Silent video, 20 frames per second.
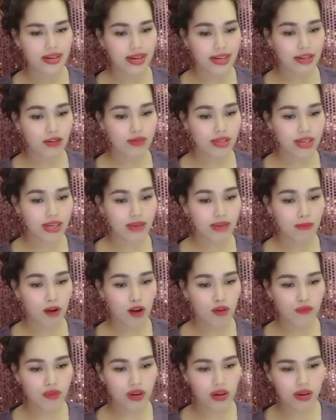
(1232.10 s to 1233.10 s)
Khanh có thể đã
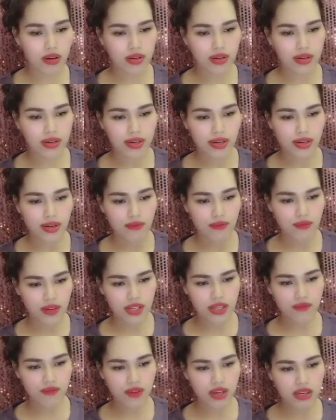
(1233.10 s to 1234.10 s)
bỏ vợ và
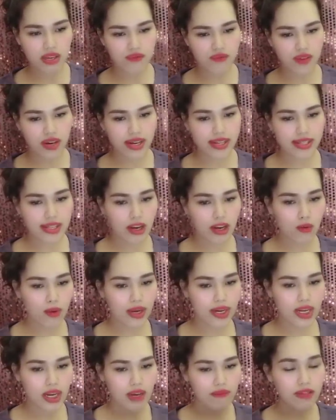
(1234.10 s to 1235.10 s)
như vậy việc anh ta
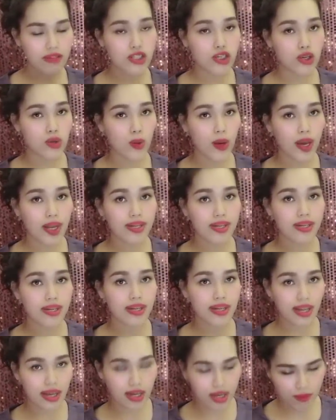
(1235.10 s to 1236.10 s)
quan hệ với chị Loan
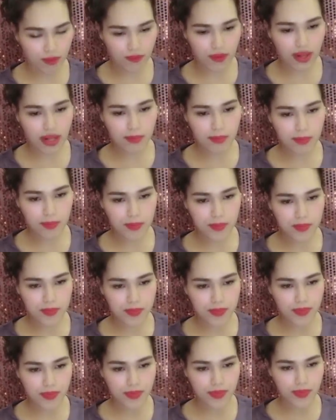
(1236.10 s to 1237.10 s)
là hợp pháp.
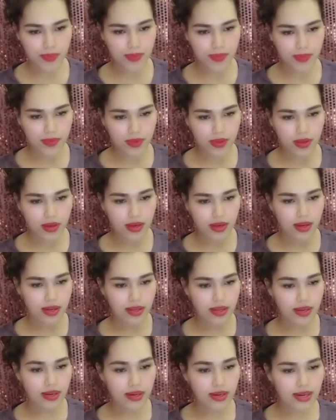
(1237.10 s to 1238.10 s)

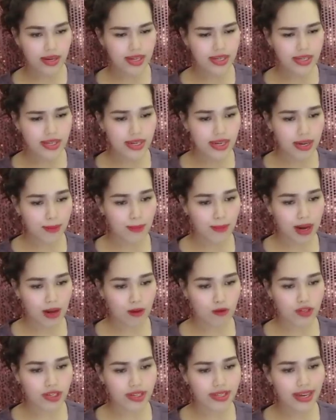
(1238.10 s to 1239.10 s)
Nhưng lấy gì đảm
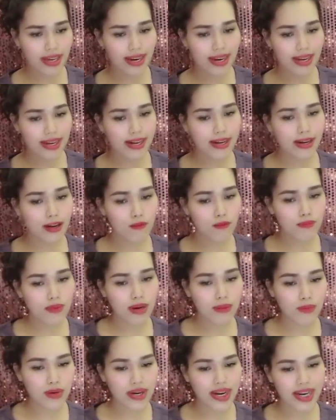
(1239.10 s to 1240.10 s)
bảo chị ta lại không
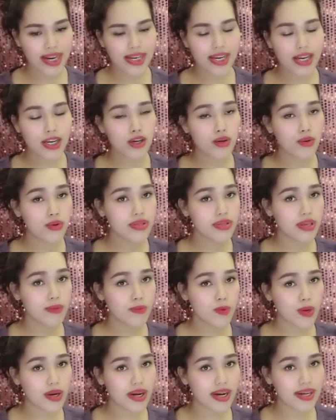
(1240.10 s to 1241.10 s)
là một nạn nhân nối tiếp
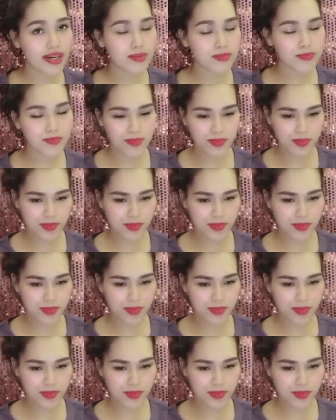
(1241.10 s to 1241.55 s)
của Khanh?